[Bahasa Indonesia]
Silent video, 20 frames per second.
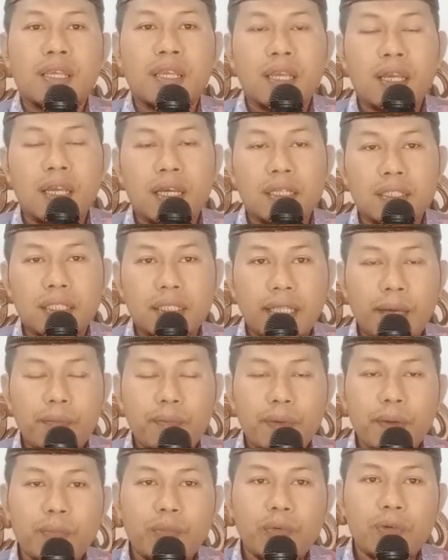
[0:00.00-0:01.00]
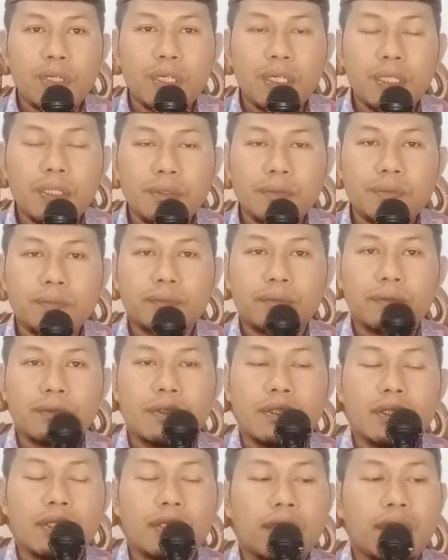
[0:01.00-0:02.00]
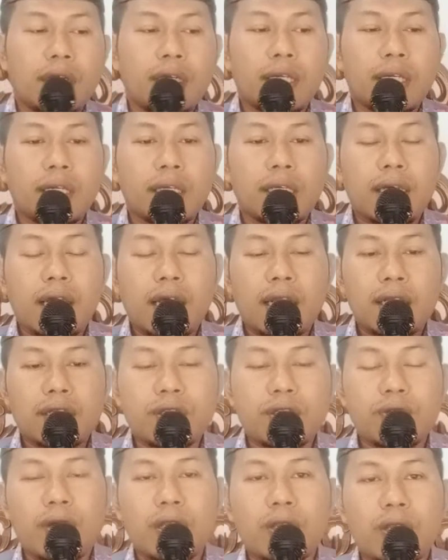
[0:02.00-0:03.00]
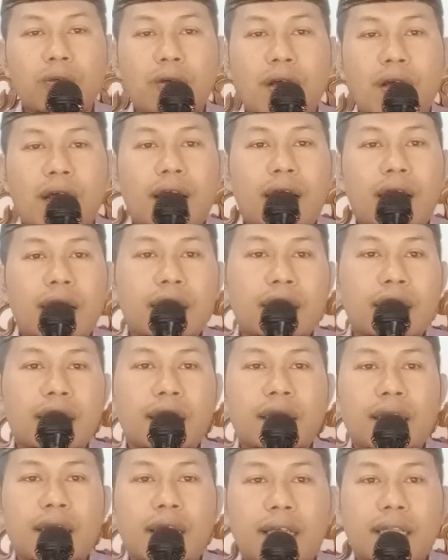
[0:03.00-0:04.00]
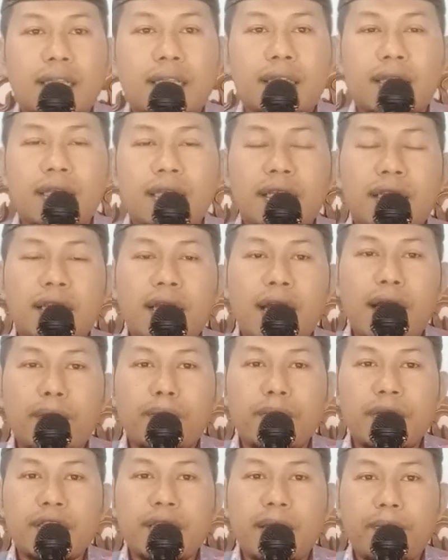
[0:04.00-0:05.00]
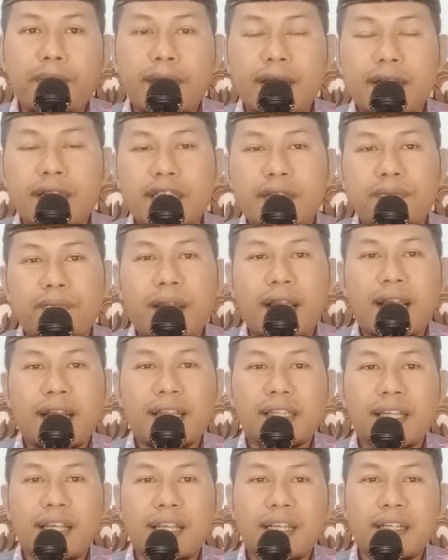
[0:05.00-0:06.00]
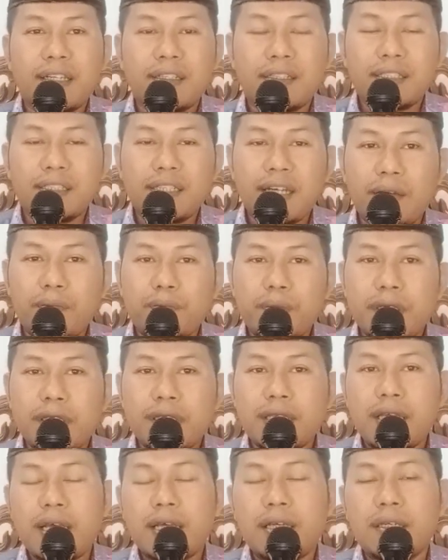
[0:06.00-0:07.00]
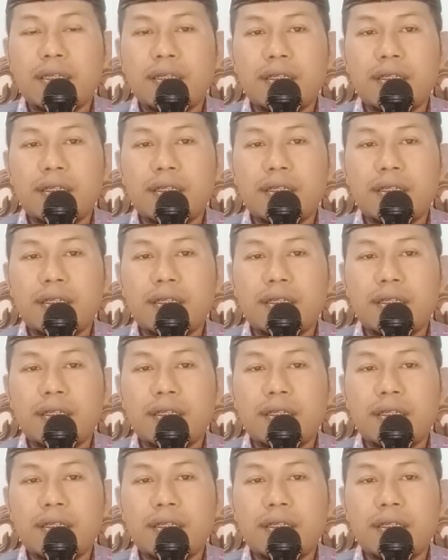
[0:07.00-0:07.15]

Tetapi mungkin karena suatu hal kita tidak mencapai kesepakatan, nggak bisa